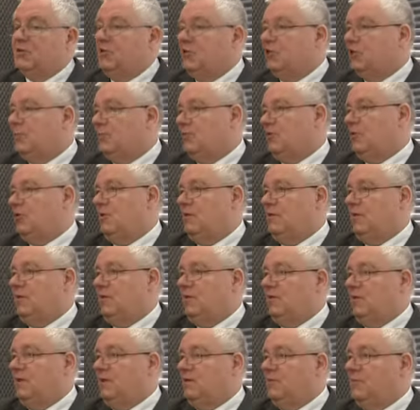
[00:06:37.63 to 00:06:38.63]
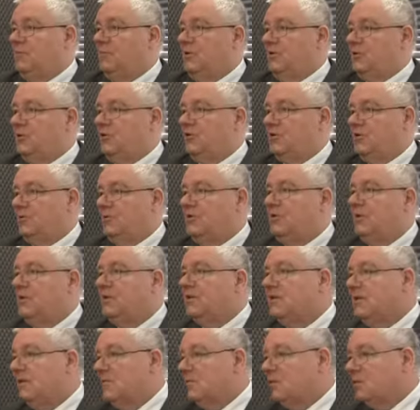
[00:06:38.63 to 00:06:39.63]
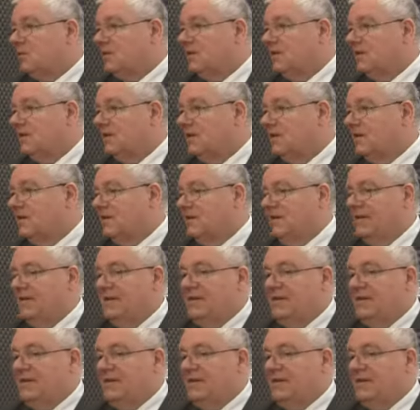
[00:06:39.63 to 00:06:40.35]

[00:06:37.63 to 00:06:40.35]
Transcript: nie do podrobienia po to, żeby nikt nie mógł tych